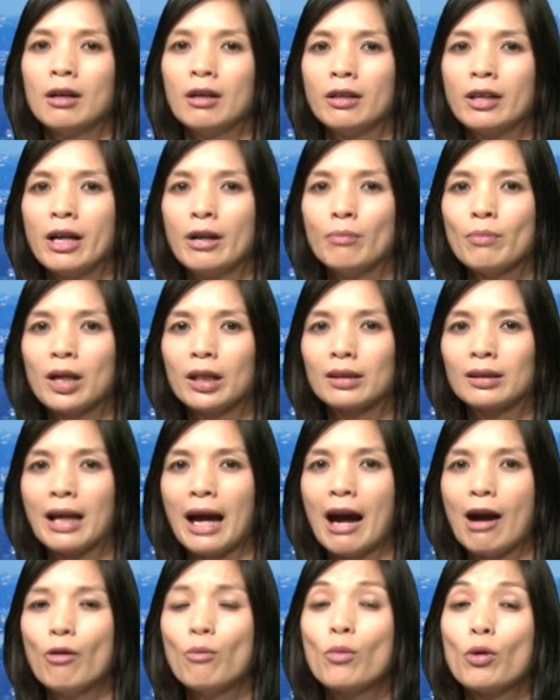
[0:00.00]
để mà
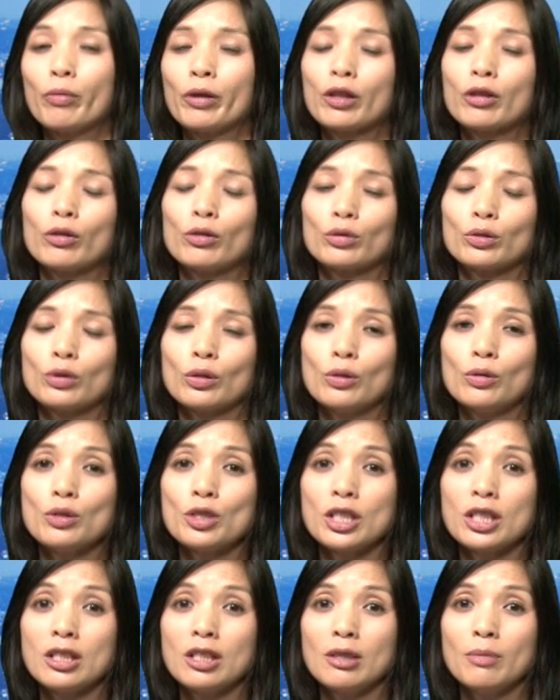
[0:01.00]
tạo một cái con số
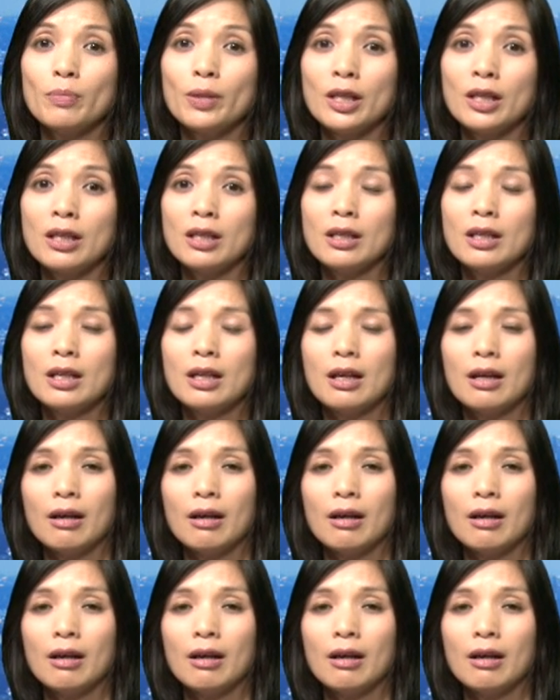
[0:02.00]
GDP uh,